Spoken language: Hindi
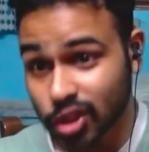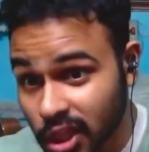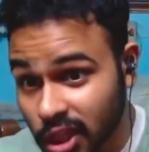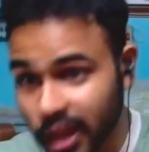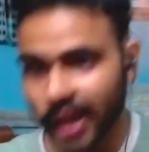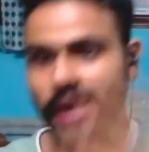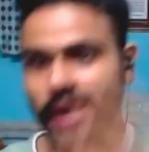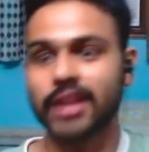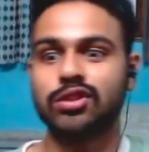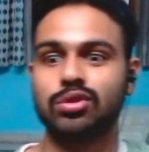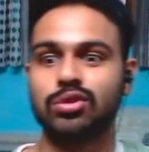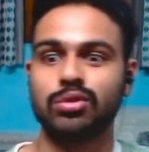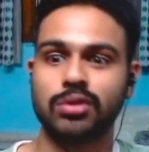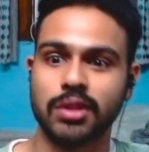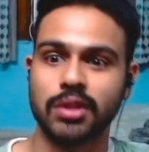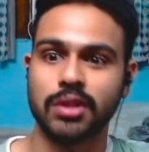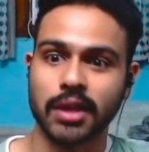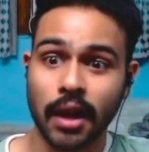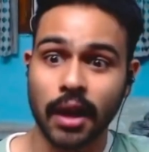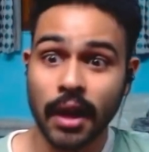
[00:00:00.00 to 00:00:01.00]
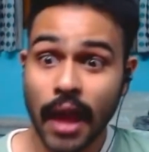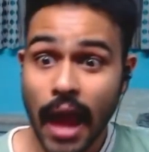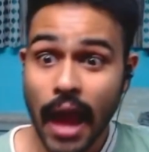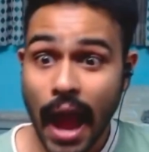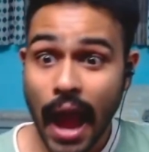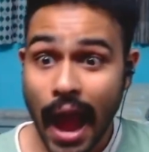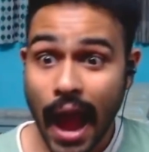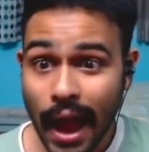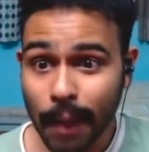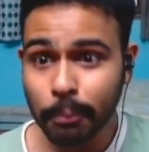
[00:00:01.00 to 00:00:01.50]
ये है चूतिया
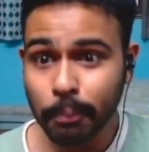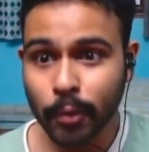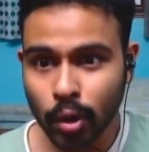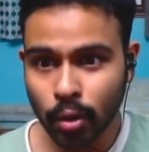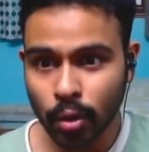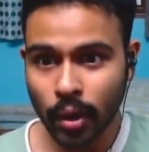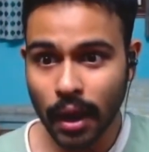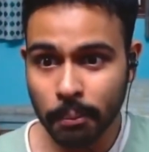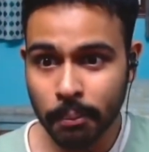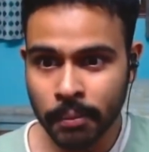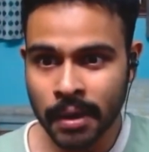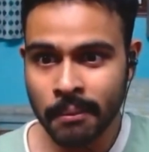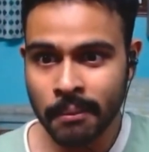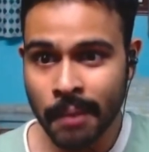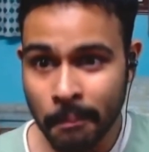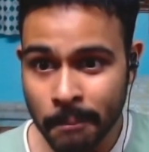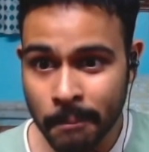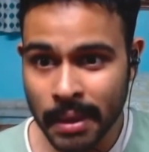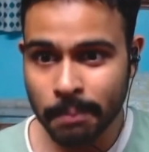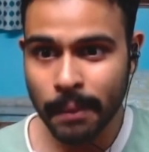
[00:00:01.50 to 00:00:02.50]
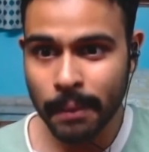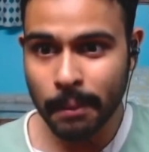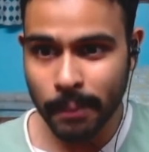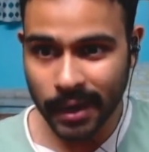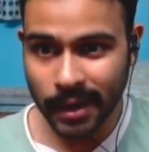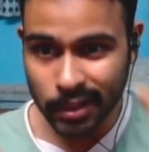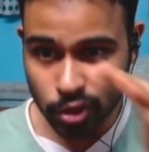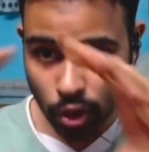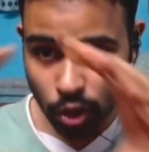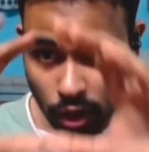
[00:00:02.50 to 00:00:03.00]
आपको अपने मम्मी पापा
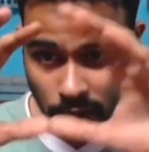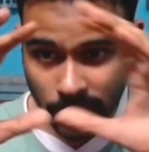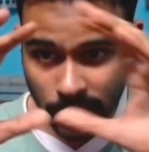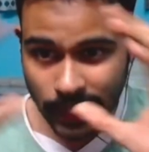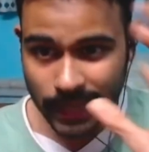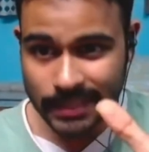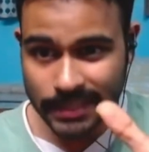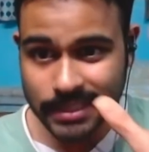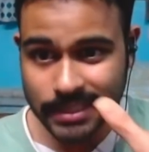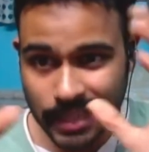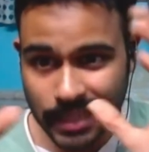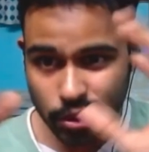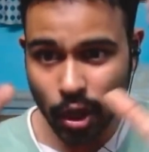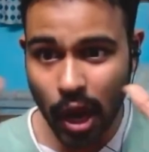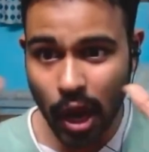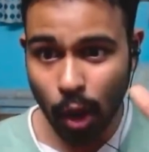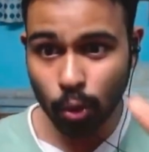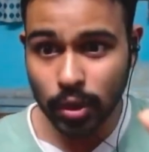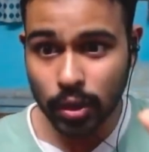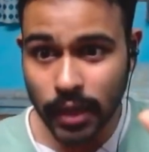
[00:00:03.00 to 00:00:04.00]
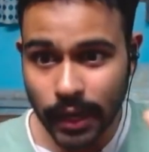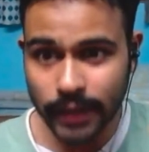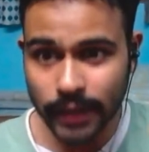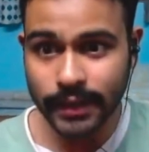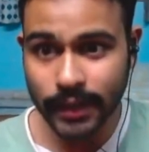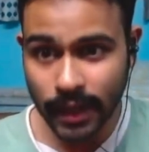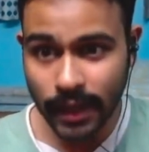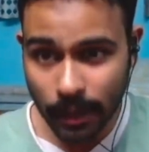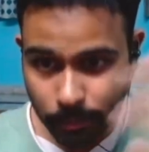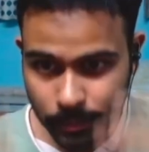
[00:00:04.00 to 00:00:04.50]
का जो रेज का जो आउटलेट
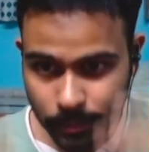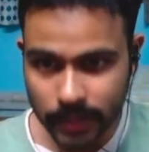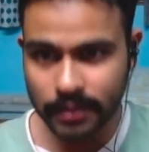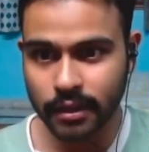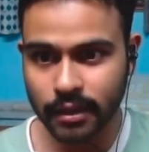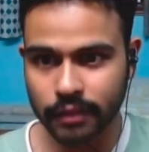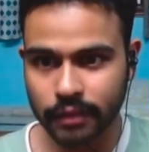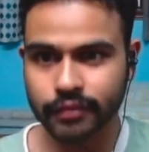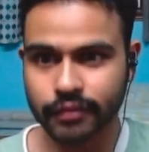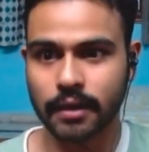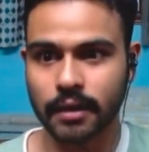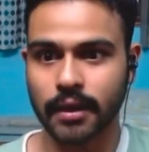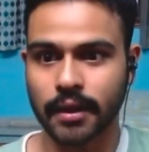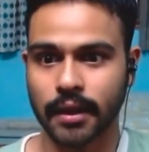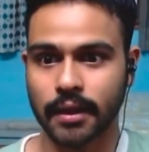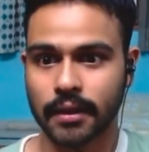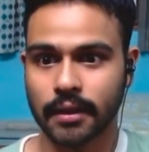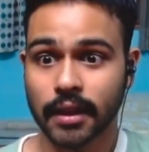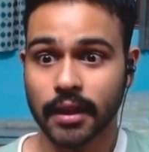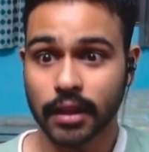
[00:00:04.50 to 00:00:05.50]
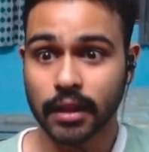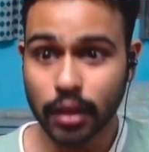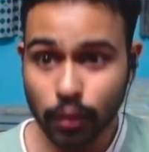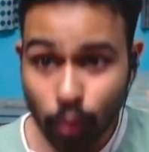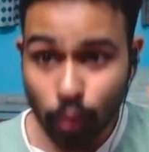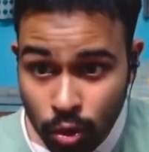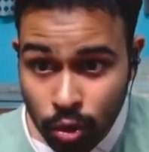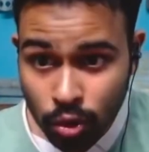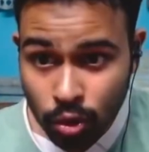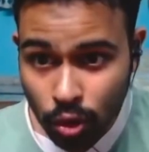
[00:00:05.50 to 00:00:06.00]
है ना अपनी तरफ करना है कि
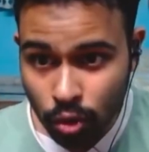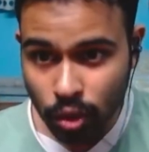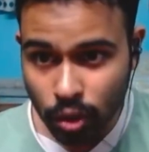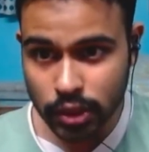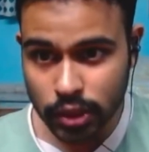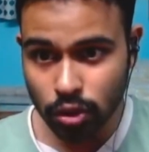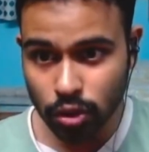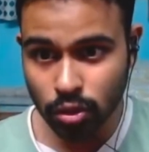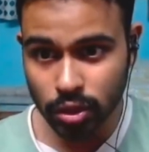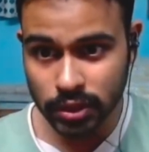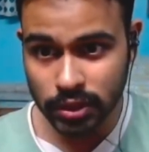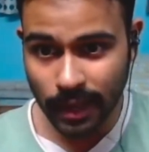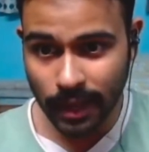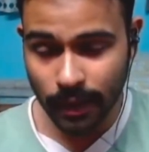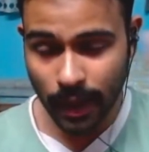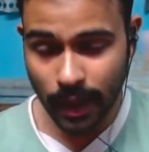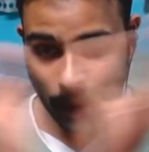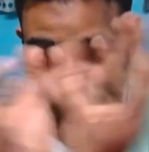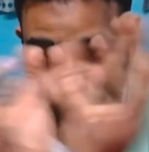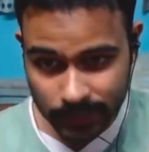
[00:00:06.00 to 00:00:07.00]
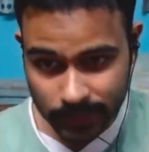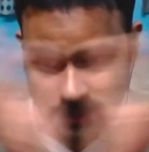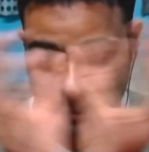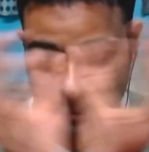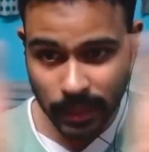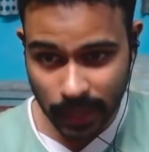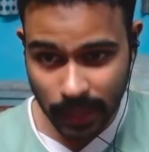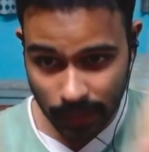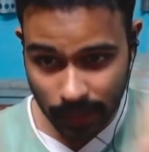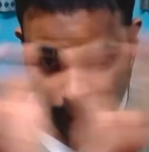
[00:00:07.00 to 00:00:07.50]
उन दोनों का जो गुस्सा आपस
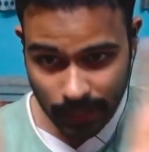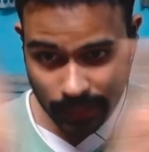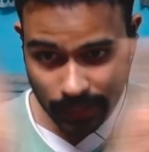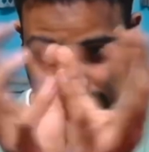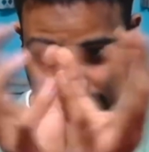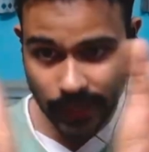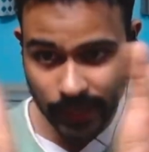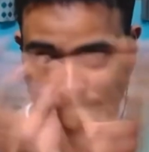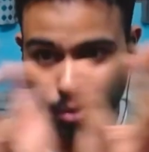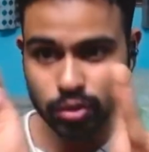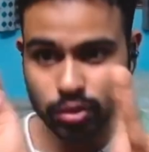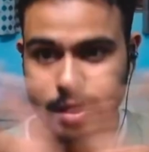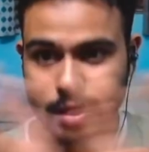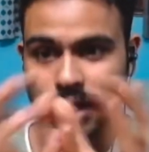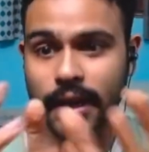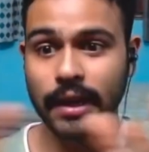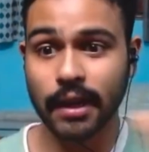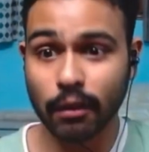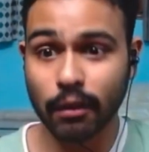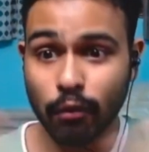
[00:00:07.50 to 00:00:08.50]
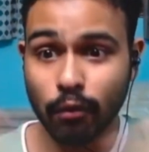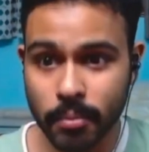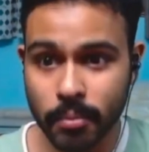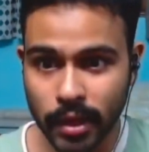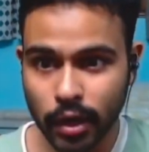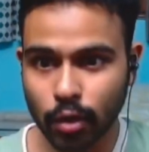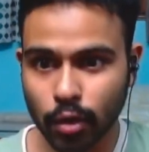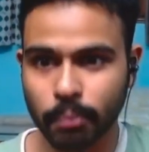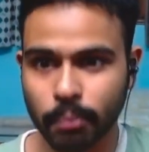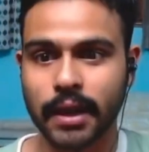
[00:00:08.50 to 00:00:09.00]
एक दूसरे के लिए वो
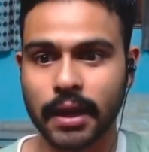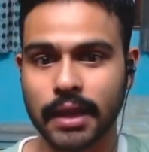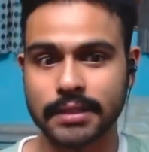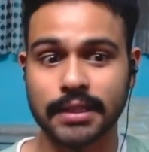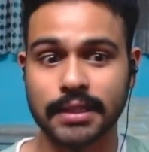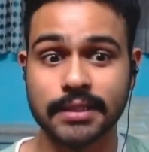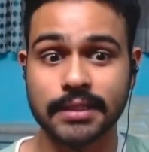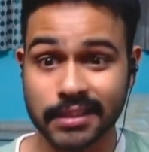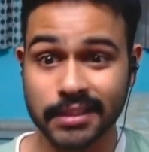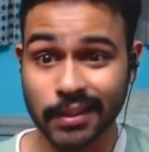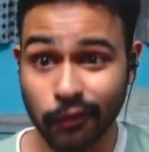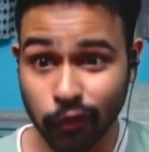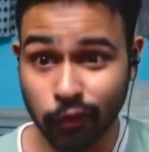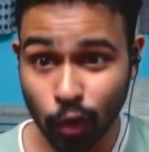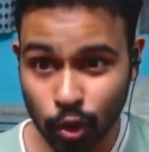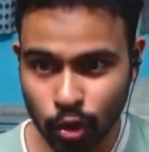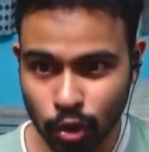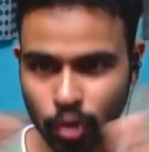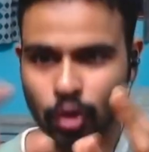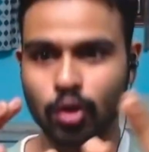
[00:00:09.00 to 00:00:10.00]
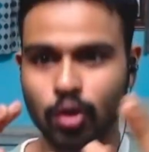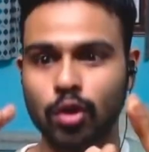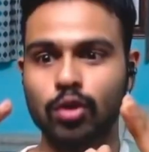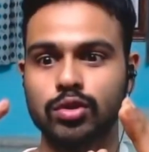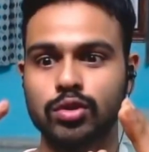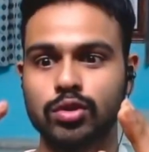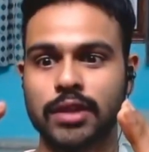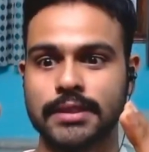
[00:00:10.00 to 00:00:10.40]
मेरे ऊपर आ जाए जिससे वो दोनों क्लोज आ